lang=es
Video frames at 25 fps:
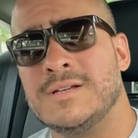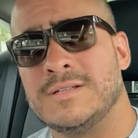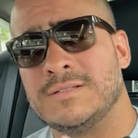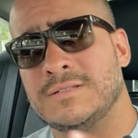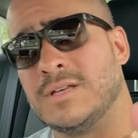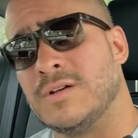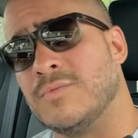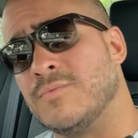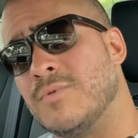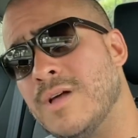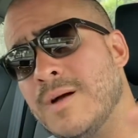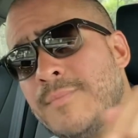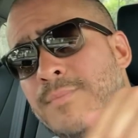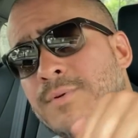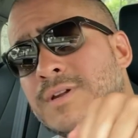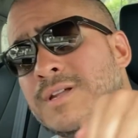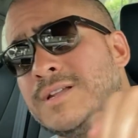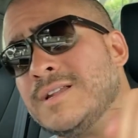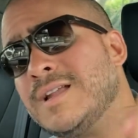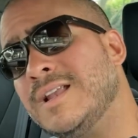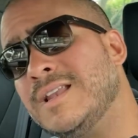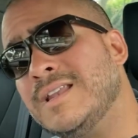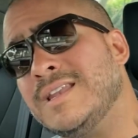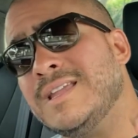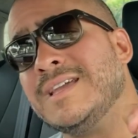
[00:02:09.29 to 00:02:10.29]
Te voy a poner
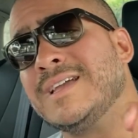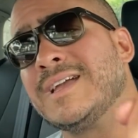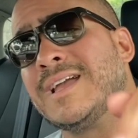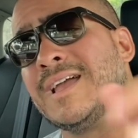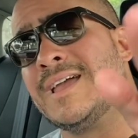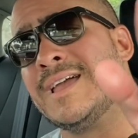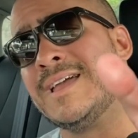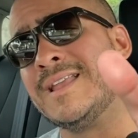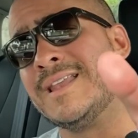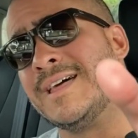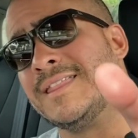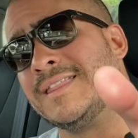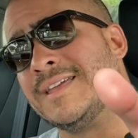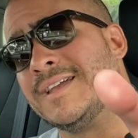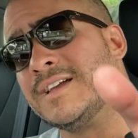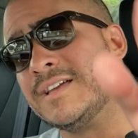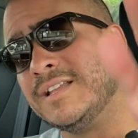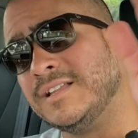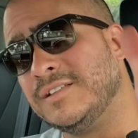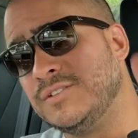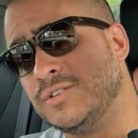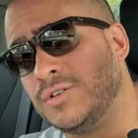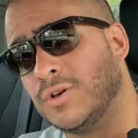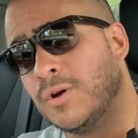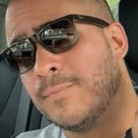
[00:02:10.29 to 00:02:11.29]
el link en la
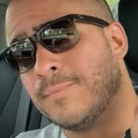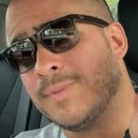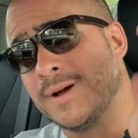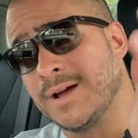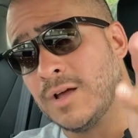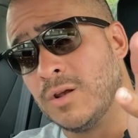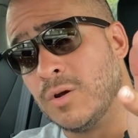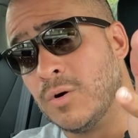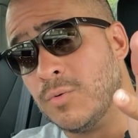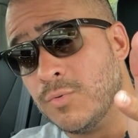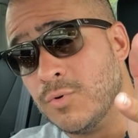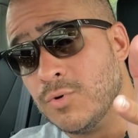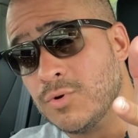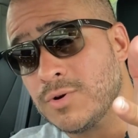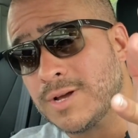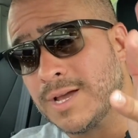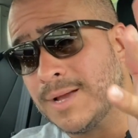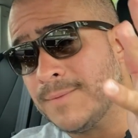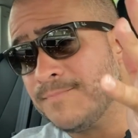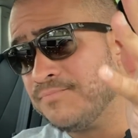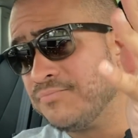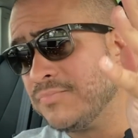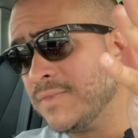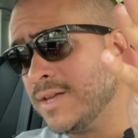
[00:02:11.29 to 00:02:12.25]
descripción para que lo busque